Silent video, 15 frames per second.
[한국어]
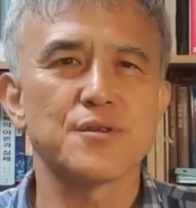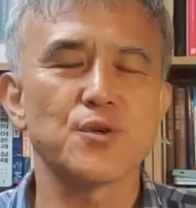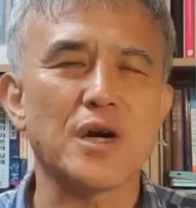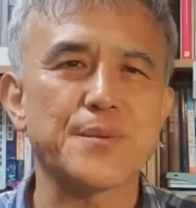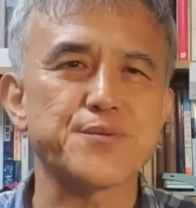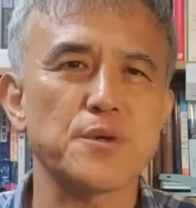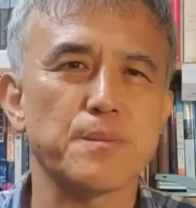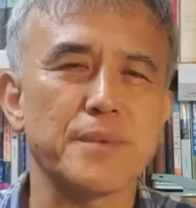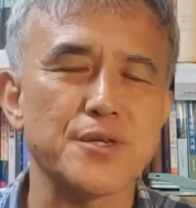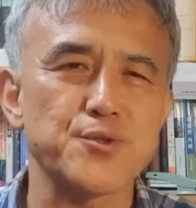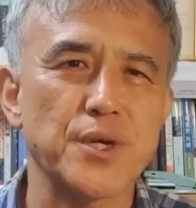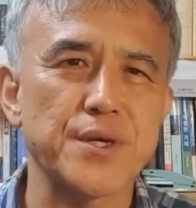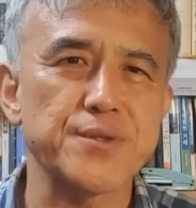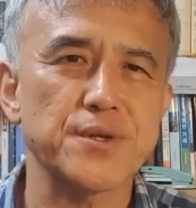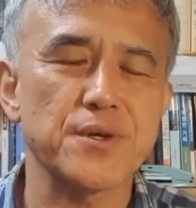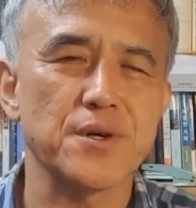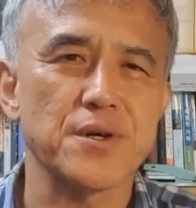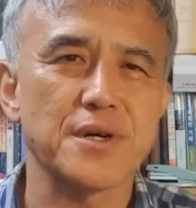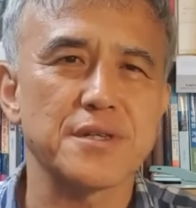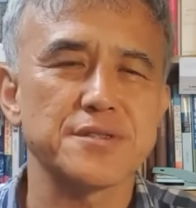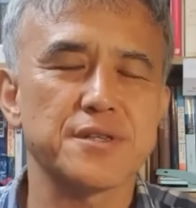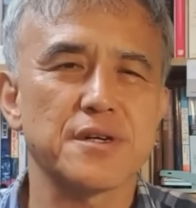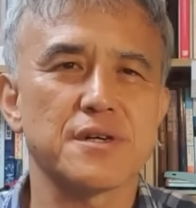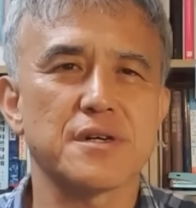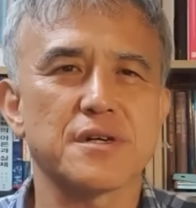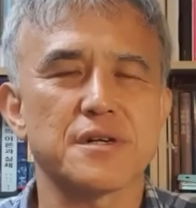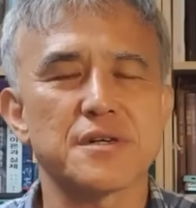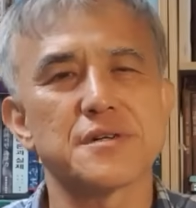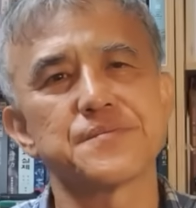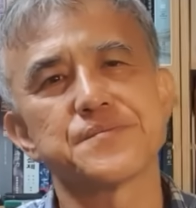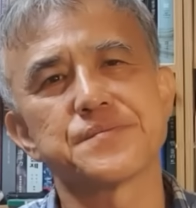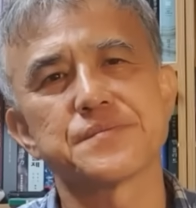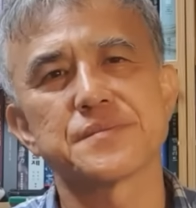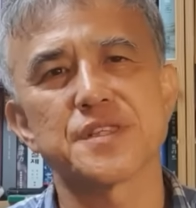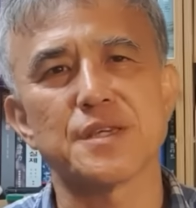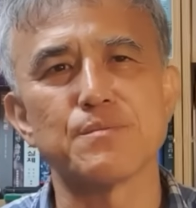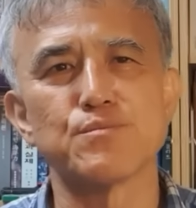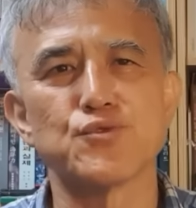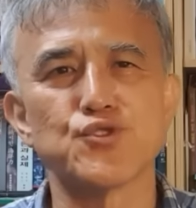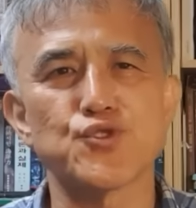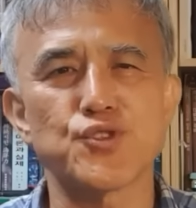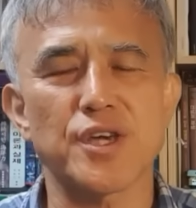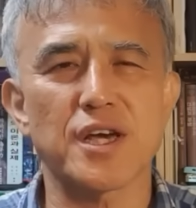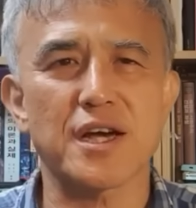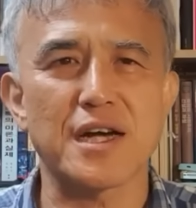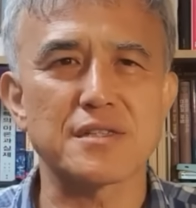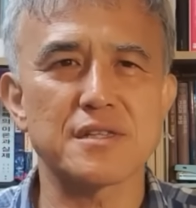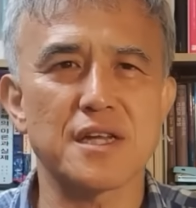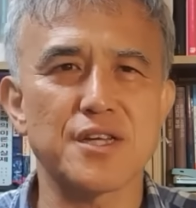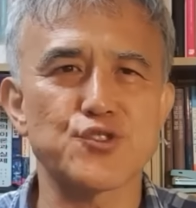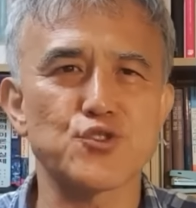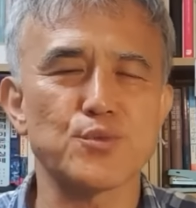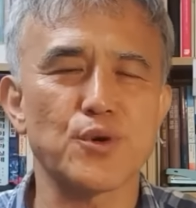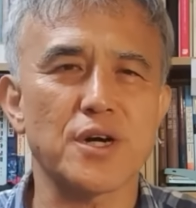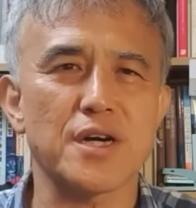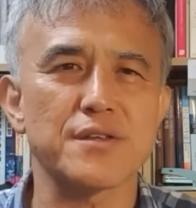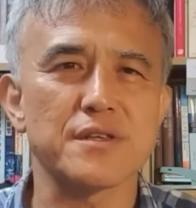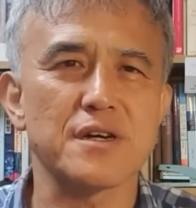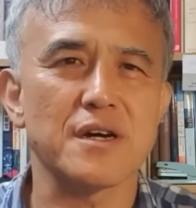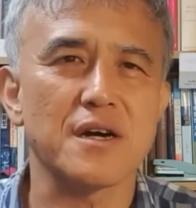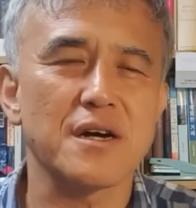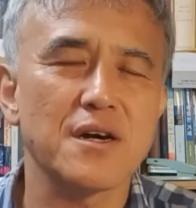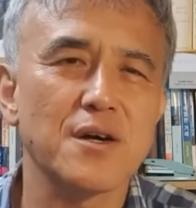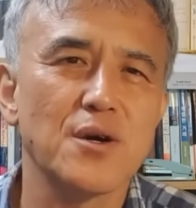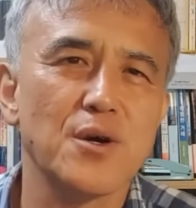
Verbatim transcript: 이 앞선 방송에서 제가 김문수의 강단에 주목한다.